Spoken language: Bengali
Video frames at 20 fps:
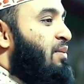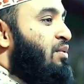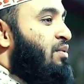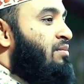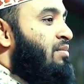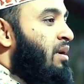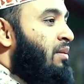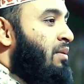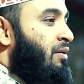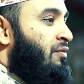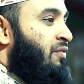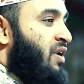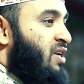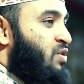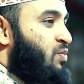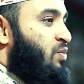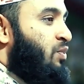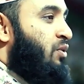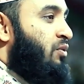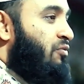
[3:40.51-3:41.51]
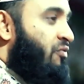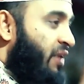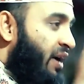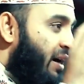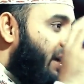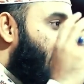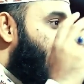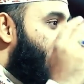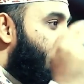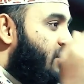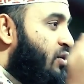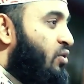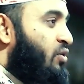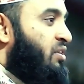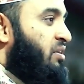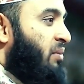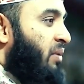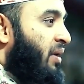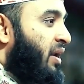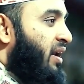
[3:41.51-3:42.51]
এমন ভাবে ফেসবুক ফ্রেন্ড লিস্ট
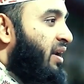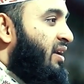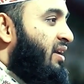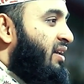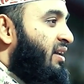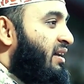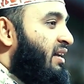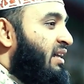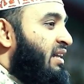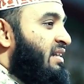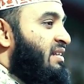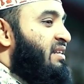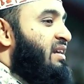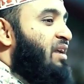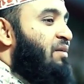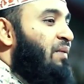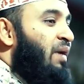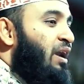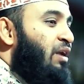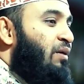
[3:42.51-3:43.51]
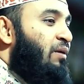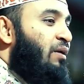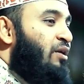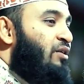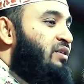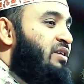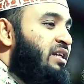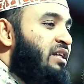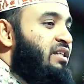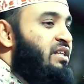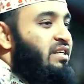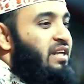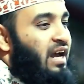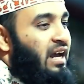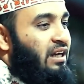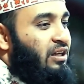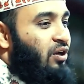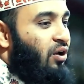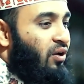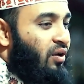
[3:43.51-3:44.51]
করতে পারেন যারা ভালো ভালো জিনিস
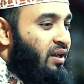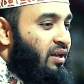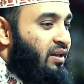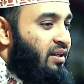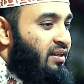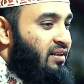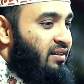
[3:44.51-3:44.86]
শেয়ার করে